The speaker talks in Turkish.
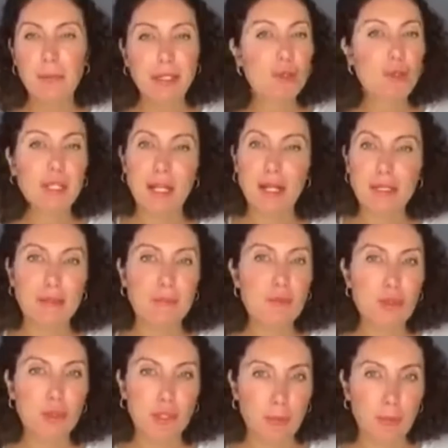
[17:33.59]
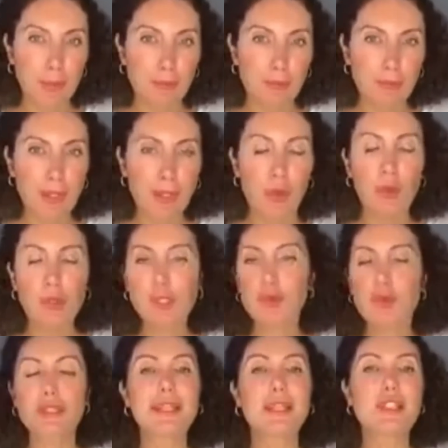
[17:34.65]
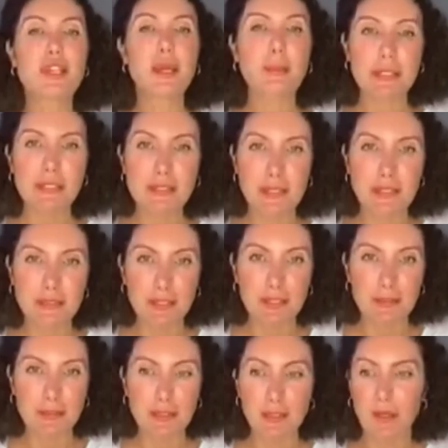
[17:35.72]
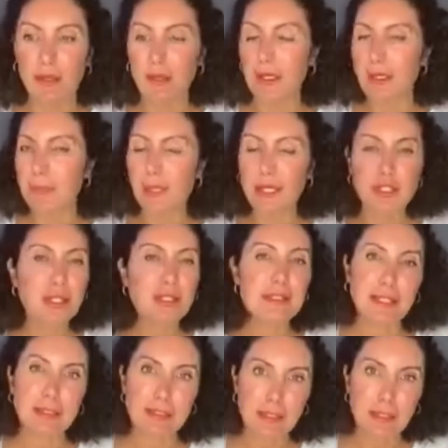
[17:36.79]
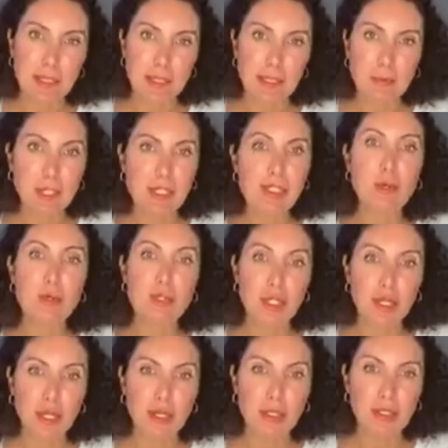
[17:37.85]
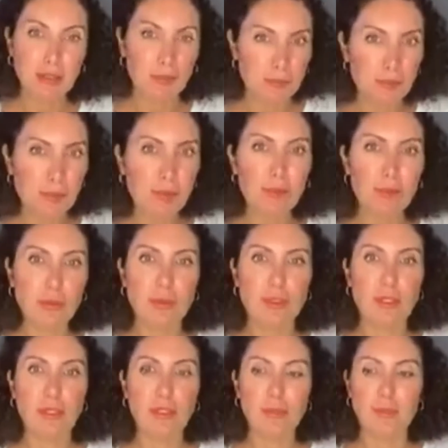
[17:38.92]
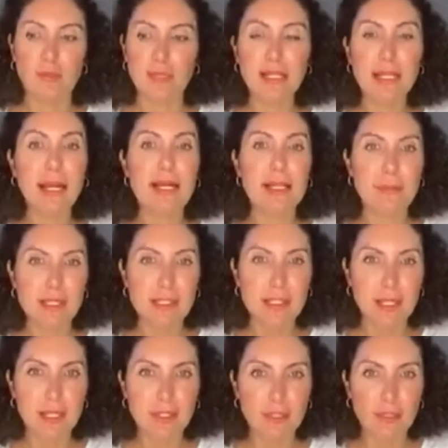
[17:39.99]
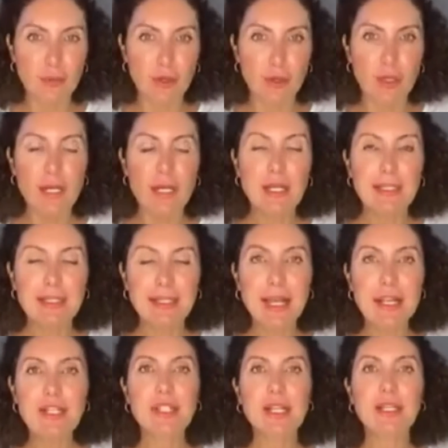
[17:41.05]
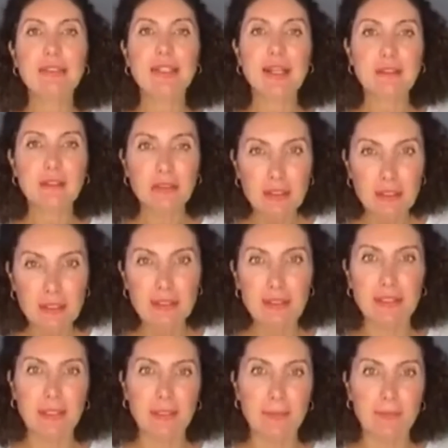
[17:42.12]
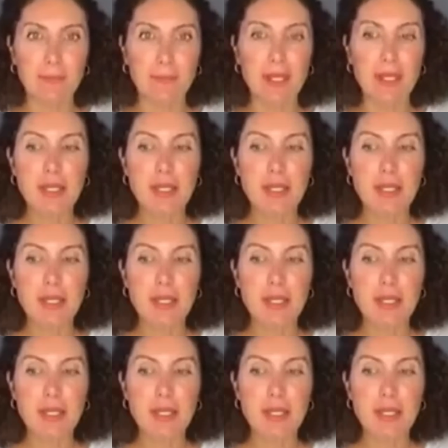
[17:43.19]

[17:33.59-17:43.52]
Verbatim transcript: ben ona yardımcı olamam. O da ustalaşamaz zaten. Hani başka tekniklerle, başka hocalarla e, ilerlemesi gerekiyor. Gerçekten hırslı,